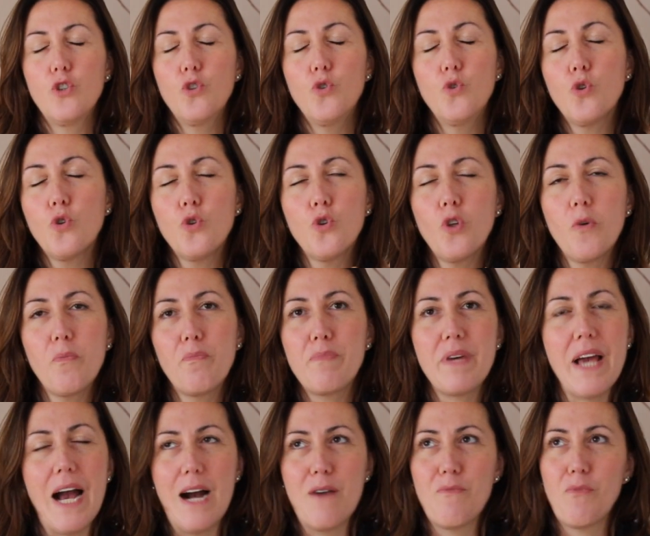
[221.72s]
Non
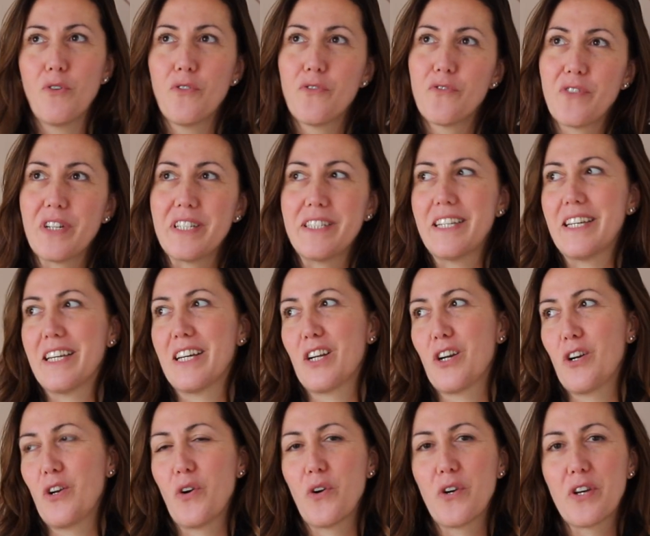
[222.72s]
dobbiamo
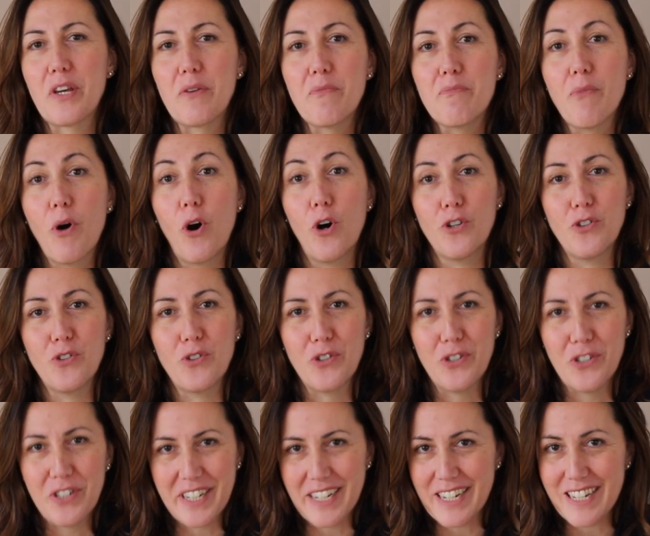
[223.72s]
vederlo in
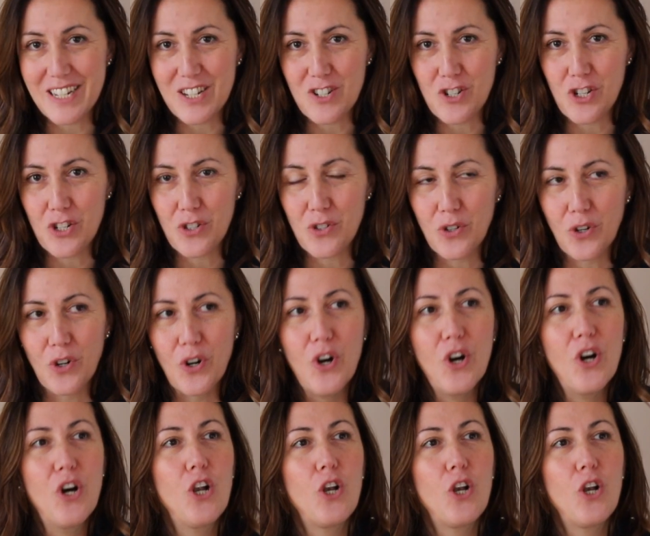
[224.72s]
modo rigido,